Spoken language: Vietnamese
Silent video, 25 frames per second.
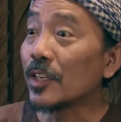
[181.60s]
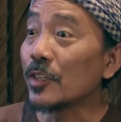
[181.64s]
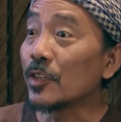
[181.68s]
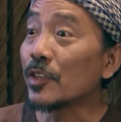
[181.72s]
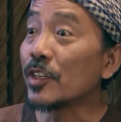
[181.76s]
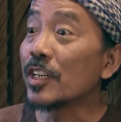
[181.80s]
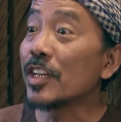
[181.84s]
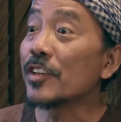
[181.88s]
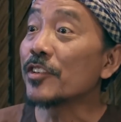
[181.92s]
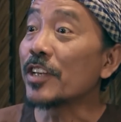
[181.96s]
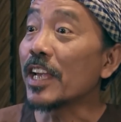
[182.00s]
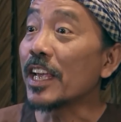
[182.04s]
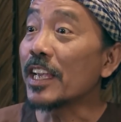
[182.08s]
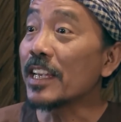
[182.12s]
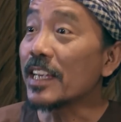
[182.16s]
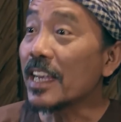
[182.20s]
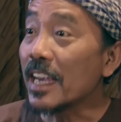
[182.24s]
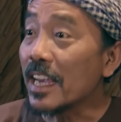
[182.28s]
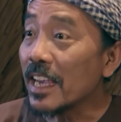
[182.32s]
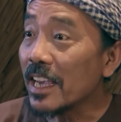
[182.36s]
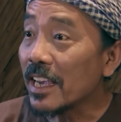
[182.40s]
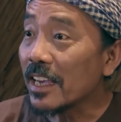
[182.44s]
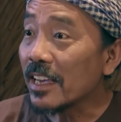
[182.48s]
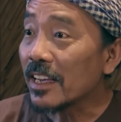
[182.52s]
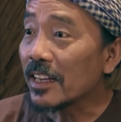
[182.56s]
cho nên trễ
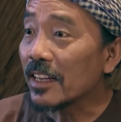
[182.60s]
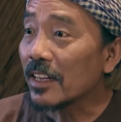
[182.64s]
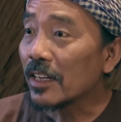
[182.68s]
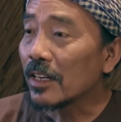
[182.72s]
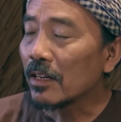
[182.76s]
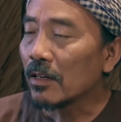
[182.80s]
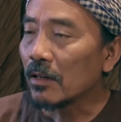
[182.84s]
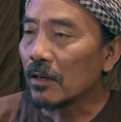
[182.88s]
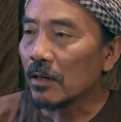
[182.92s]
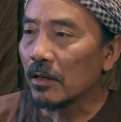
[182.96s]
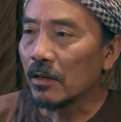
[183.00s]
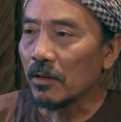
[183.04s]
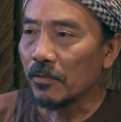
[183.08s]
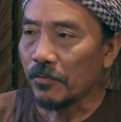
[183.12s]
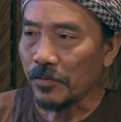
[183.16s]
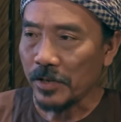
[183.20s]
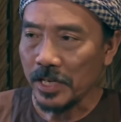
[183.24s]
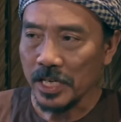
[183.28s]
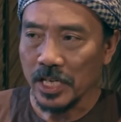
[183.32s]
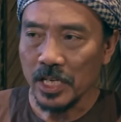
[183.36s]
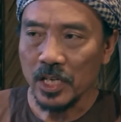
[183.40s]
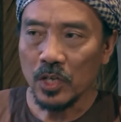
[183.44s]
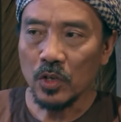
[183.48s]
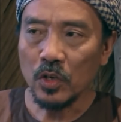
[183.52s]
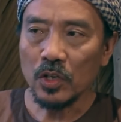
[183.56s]
ghe
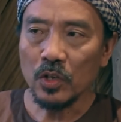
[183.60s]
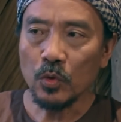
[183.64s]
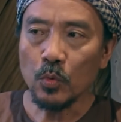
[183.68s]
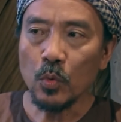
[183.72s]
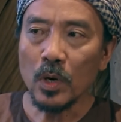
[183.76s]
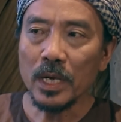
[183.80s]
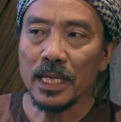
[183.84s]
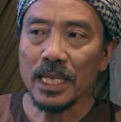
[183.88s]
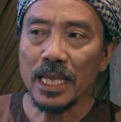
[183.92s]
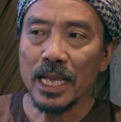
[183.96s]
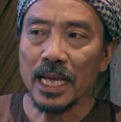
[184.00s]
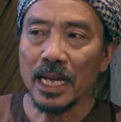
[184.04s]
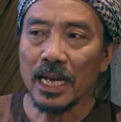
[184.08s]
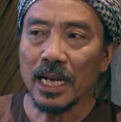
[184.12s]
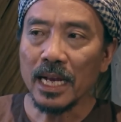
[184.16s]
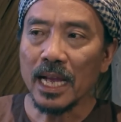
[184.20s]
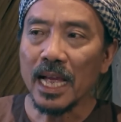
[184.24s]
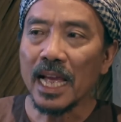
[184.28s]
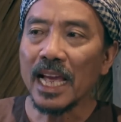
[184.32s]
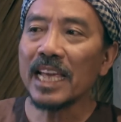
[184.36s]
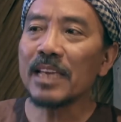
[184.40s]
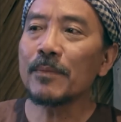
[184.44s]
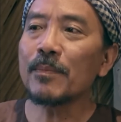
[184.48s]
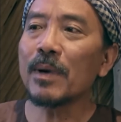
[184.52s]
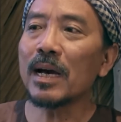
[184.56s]
phải qua vàng
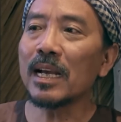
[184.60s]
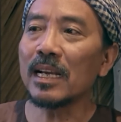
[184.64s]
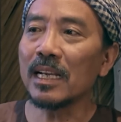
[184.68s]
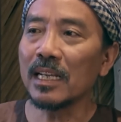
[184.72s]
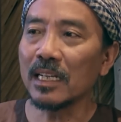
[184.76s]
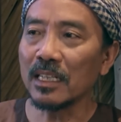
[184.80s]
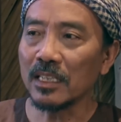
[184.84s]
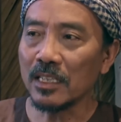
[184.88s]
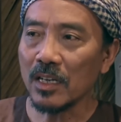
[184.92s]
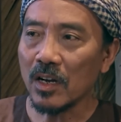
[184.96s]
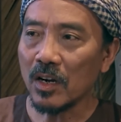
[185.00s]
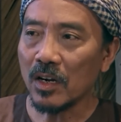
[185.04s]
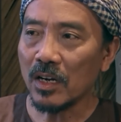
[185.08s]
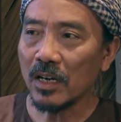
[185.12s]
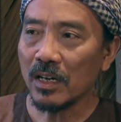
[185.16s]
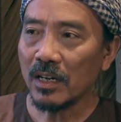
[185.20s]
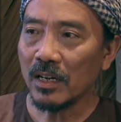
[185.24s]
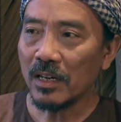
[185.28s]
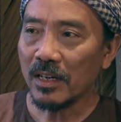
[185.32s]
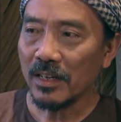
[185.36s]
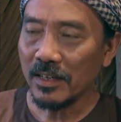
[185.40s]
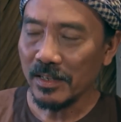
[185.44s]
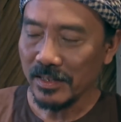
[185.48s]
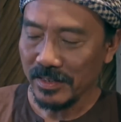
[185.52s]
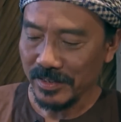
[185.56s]
hai ba lần đò
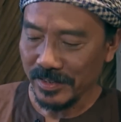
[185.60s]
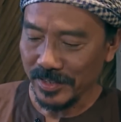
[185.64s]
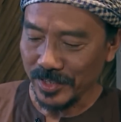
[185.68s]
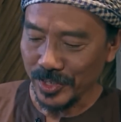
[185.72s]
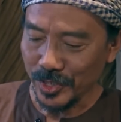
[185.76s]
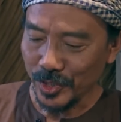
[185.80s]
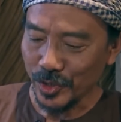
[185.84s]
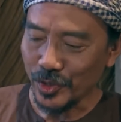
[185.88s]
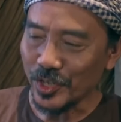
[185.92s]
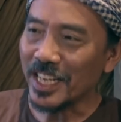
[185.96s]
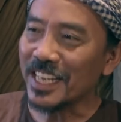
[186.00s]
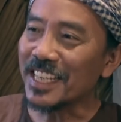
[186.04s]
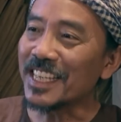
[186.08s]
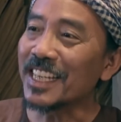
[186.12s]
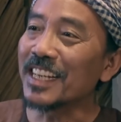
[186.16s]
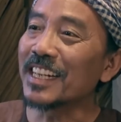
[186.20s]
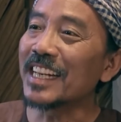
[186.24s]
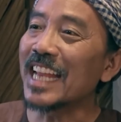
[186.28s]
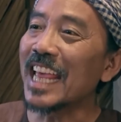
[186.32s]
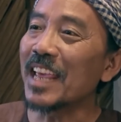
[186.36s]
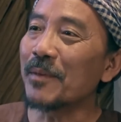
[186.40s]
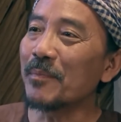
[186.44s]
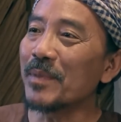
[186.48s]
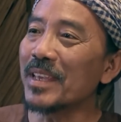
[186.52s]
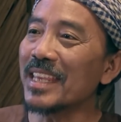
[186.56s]
cho nên giờ
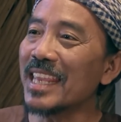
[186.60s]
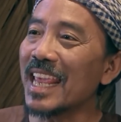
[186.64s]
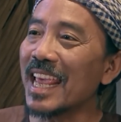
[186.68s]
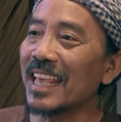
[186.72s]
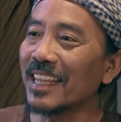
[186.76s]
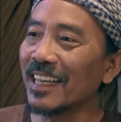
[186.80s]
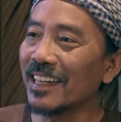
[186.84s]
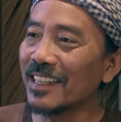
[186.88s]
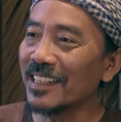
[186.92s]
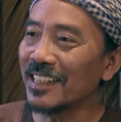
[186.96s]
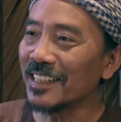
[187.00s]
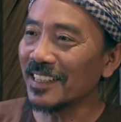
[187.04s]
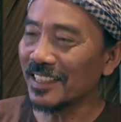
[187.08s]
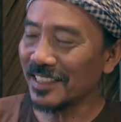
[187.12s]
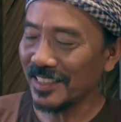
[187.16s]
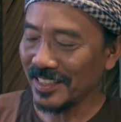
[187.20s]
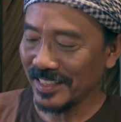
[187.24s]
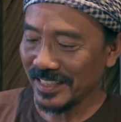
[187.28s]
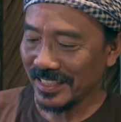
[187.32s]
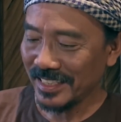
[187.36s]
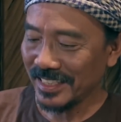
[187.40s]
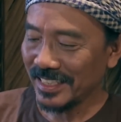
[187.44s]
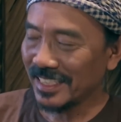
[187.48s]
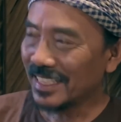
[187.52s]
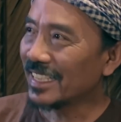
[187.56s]
này mới về tới đó
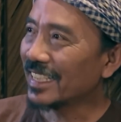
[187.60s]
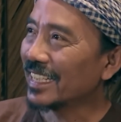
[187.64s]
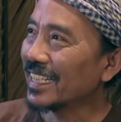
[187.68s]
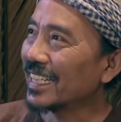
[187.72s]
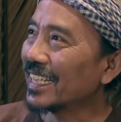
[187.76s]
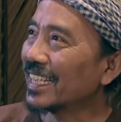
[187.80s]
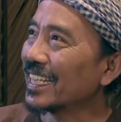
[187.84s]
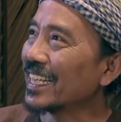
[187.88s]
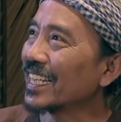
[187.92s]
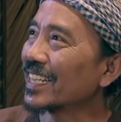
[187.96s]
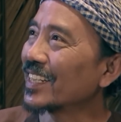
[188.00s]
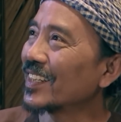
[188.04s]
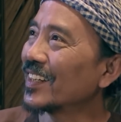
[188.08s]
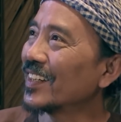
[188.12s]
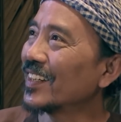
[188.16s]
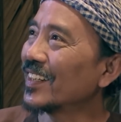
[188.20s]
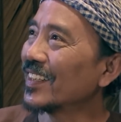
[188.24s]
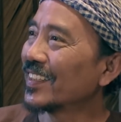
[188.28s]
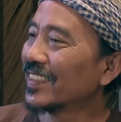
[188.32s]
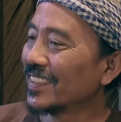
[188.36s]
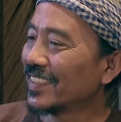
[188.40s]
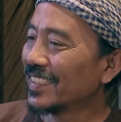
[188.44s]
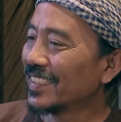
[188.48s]
nè con